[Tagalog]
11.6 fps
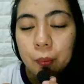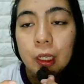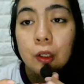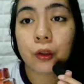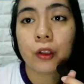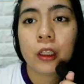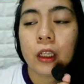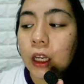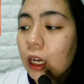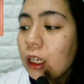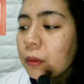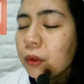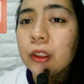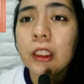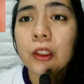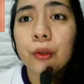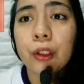Pero, alam ko
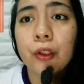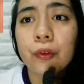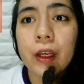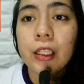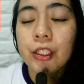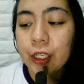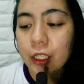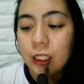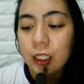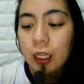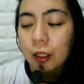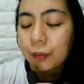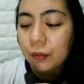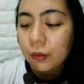sa total of 8 shades sila.